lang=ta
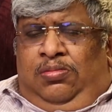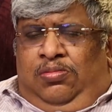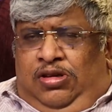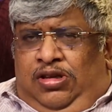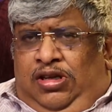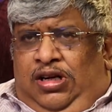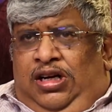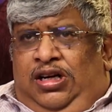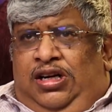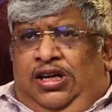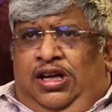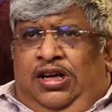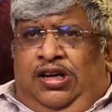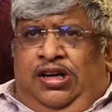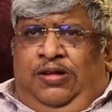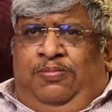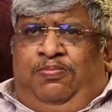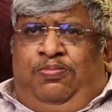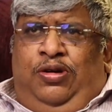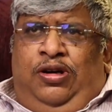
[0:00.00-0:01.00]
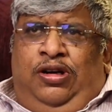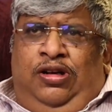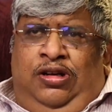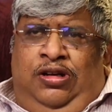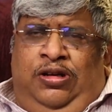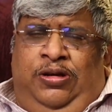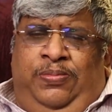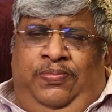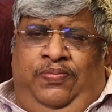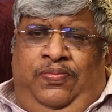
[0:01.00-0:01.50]
முதல்ல டார்கெட்
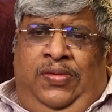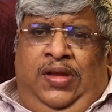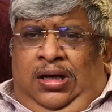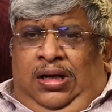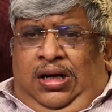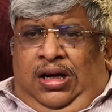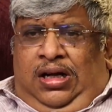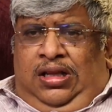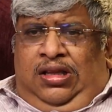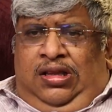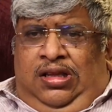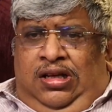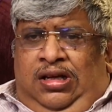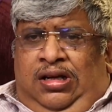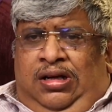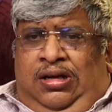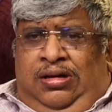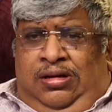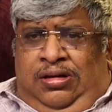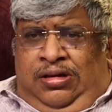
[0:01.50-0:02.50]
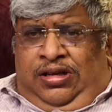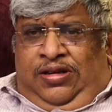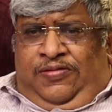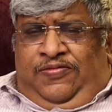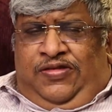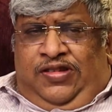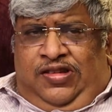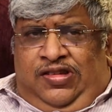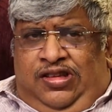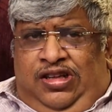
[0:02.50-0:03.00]
பண்ணுங்கள் அதுதான்
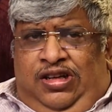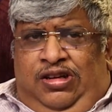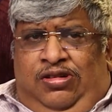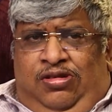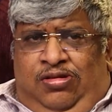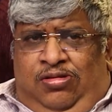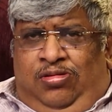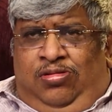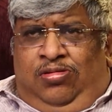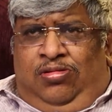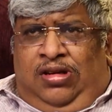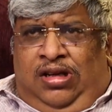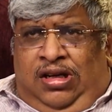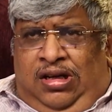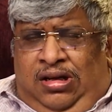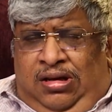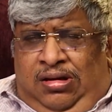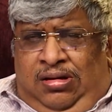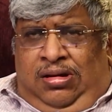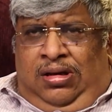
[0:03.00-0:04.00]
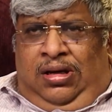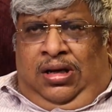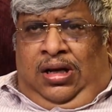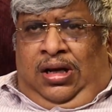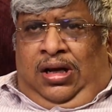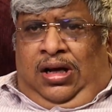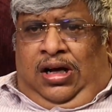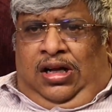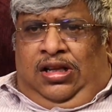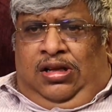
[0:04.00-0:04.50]
டஃபஸ்ட் திங் டு டூனா
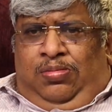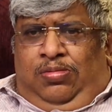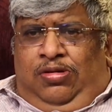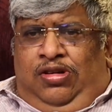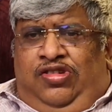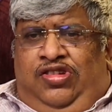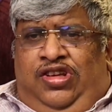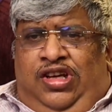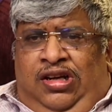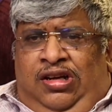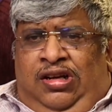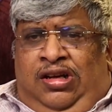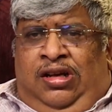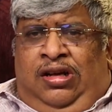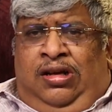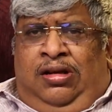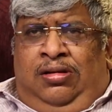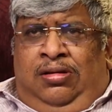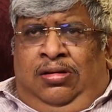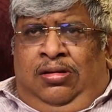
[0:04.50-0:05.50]
அதை முடிச்சிங்கன்னா